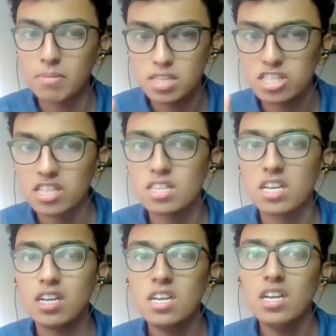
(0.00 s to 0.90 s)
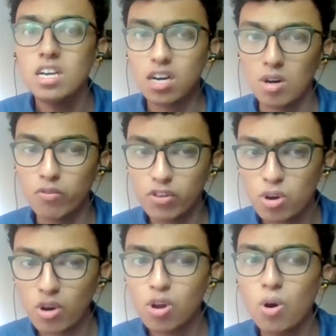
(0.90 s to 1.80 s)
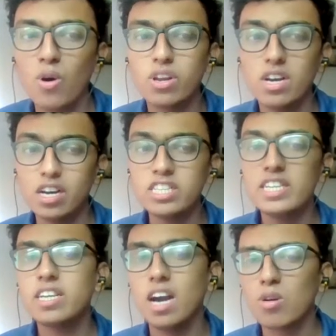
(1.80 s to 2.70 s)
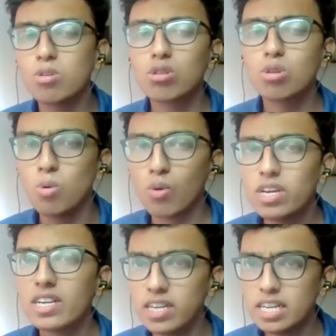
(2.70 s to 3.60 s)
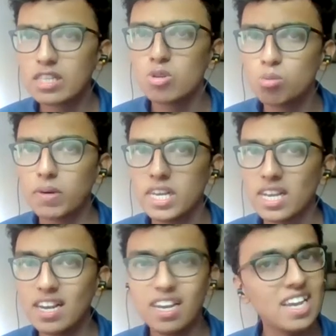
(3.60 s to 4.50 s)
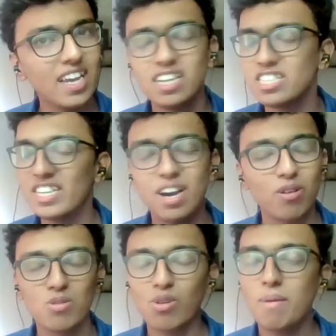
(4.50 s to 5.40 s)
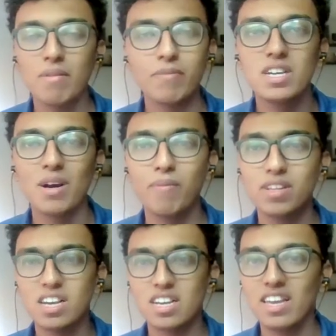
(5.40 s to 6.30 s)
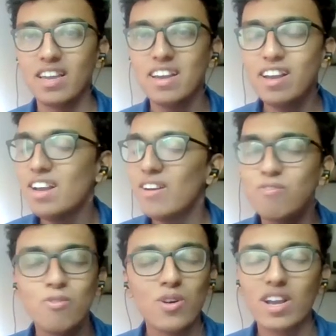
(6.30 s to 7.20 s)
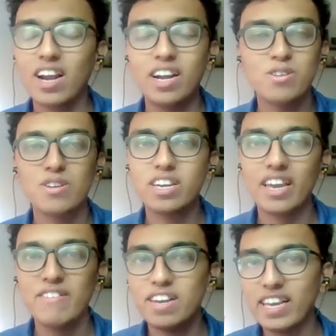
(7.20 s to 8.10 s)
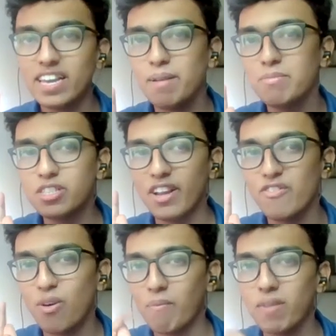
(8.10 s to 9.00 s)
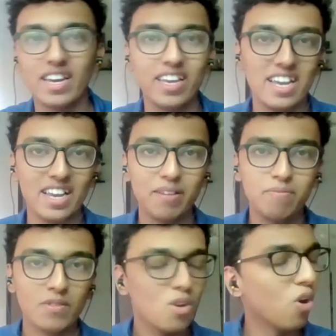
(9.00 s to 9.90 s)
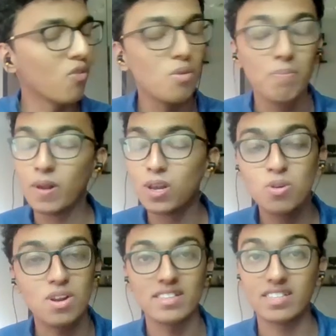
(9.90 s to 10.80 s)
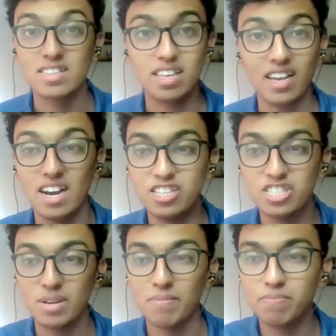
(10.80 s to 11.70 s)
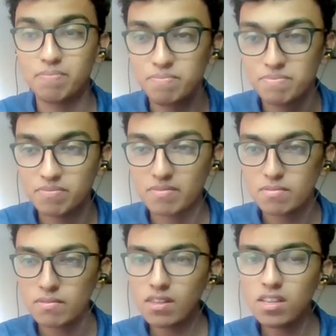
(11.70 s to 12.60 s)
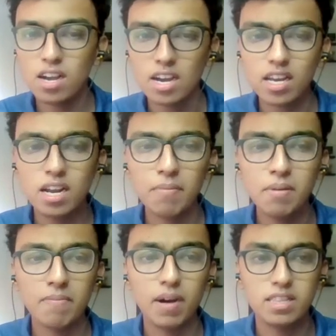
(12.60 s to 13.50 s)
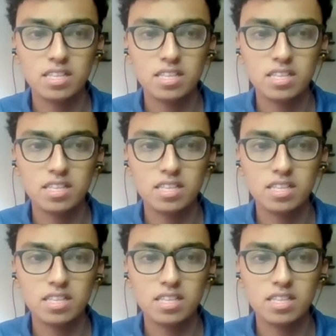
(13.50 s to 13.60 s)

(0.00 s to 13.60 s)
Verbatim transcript: प्रदर्शन था ओवरऑल और अजय ठाकुर थोड़े ठंडे जरूर पड़े लेकिन अजय ठाकुर को आप कभी कम मत आकी वो खिलाड़ी को केवल एक गेम चाहिए फॉर्म में आने के लिए और वो बिल्कुल आ सकते हैं आज शाम अगर अब हम बात